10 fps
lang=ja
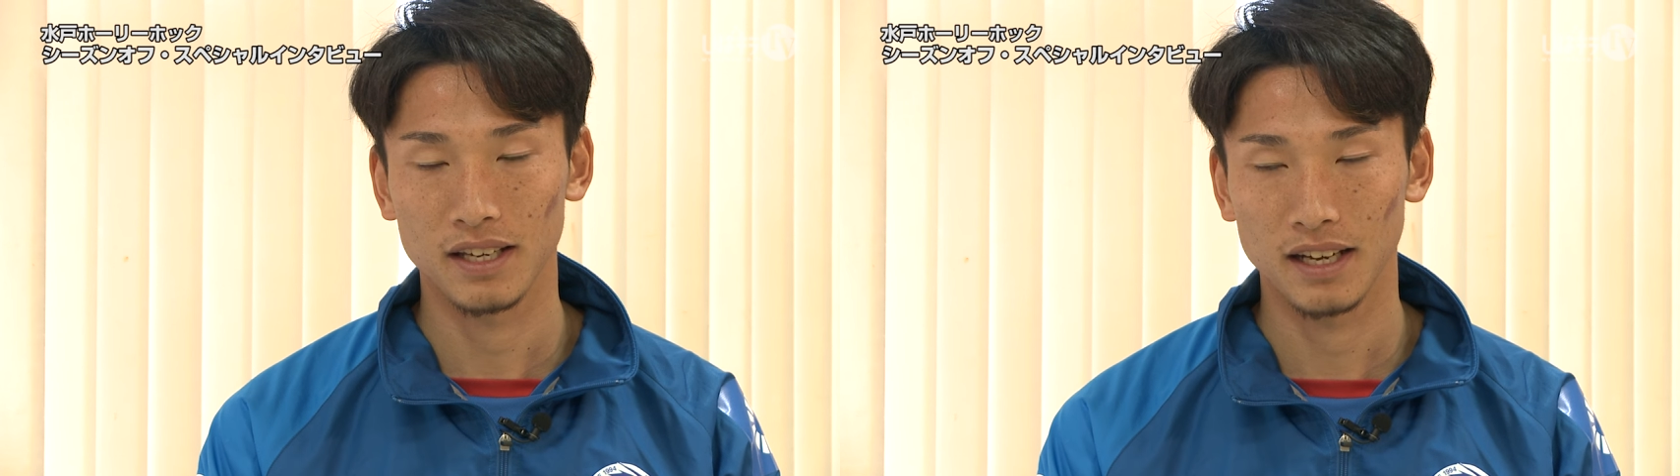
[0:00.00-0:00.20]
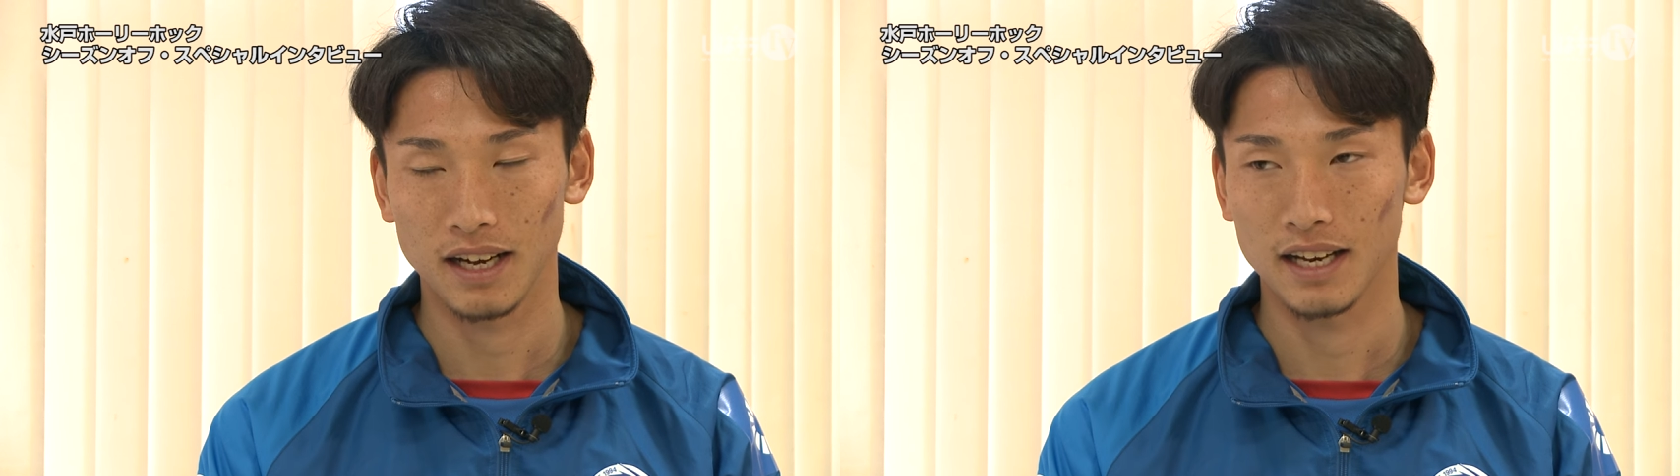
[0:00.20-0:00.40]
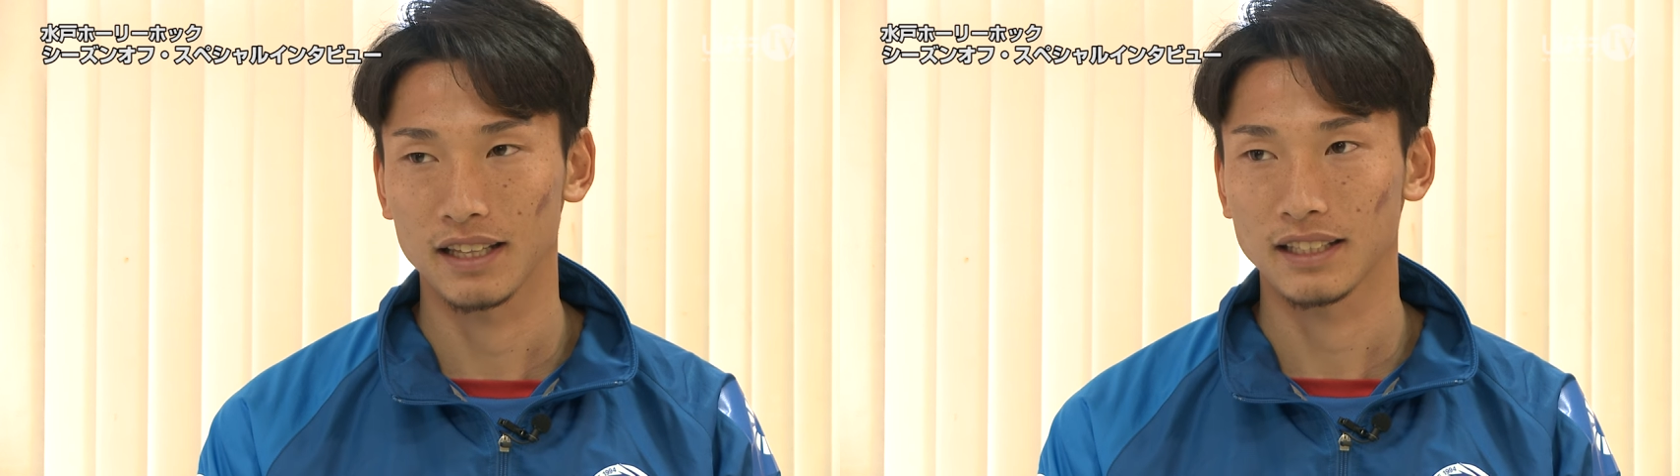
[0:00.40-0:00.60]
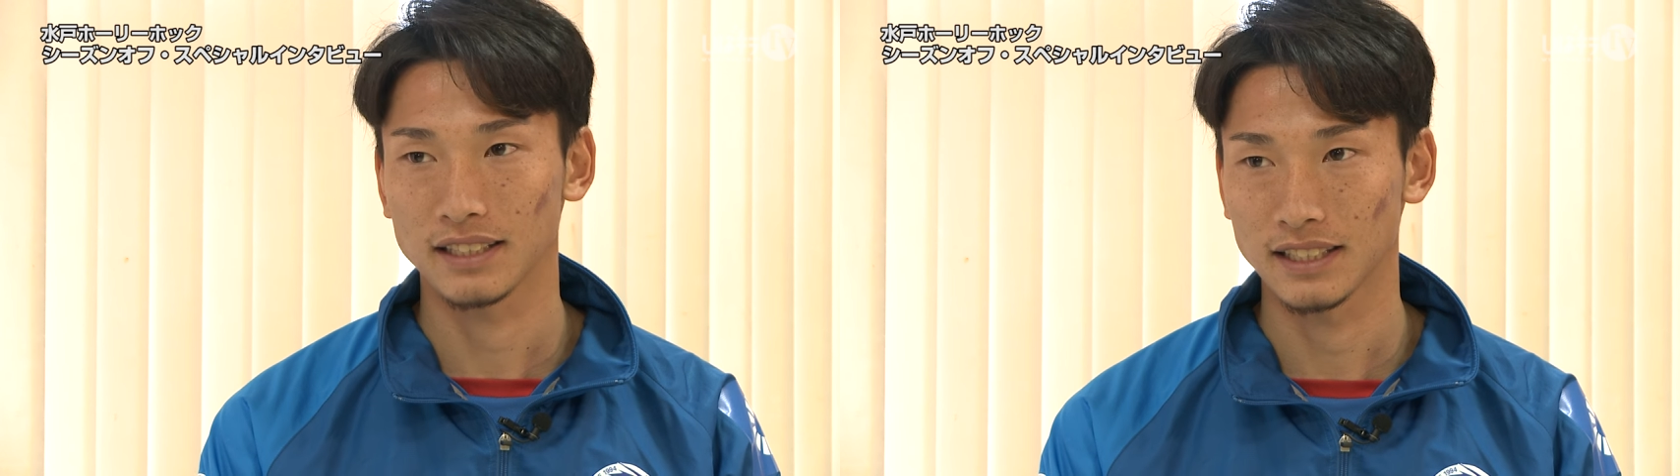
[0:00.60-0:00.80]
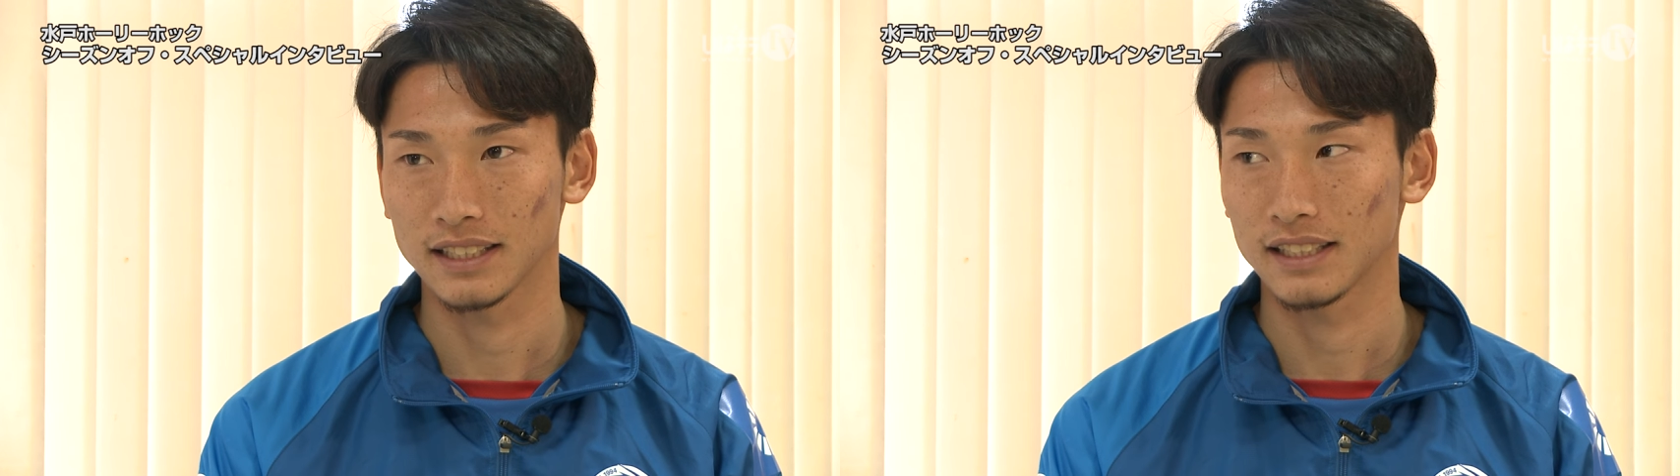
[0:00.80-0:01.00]
り替えれた
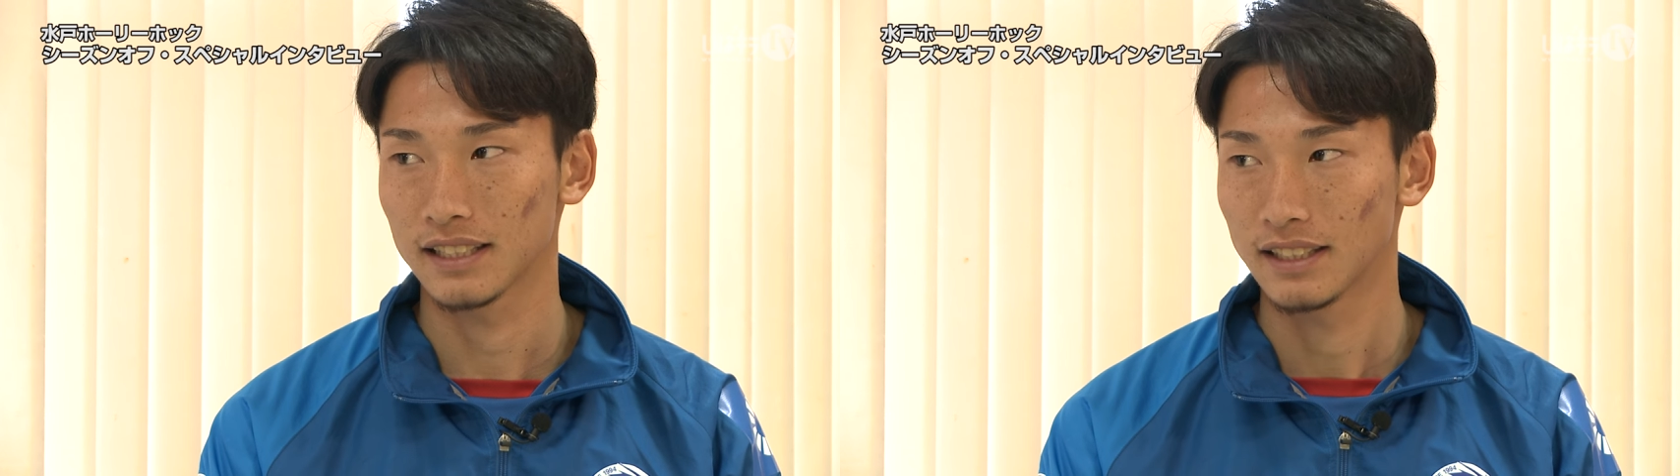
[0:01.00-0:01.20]
し。